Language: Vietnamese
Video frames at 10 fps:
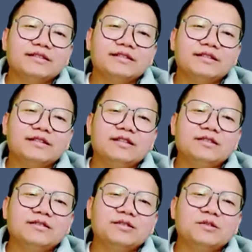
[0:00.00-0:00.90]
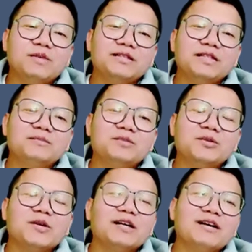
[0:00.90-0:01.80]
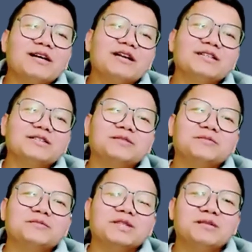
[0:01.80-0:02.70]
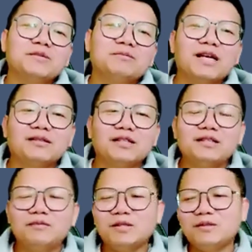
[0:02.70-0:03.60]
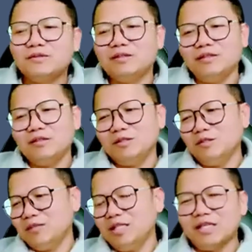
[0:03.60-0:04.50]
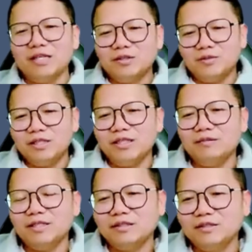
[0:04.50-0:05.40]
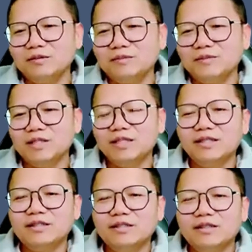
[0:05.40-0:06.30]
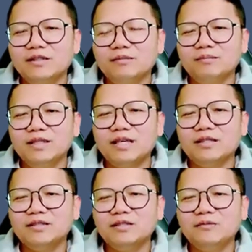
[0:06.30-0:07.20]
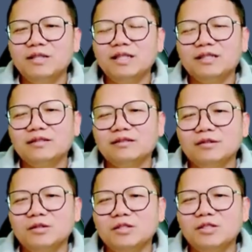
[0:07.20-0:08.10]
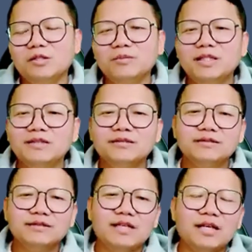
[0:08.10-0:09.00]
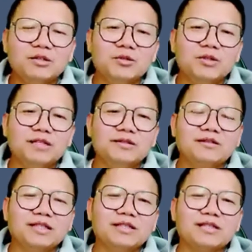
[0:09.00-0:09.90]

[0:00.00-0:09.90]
nên nhầm ban tiêm tục hai hai nhầm với thằng ban đây màu ở trong đây cả tục ấy tới bằng thằng nhầm mơ thà chỉ vết được nhầm nắng ai luôn nâng đôi kê xà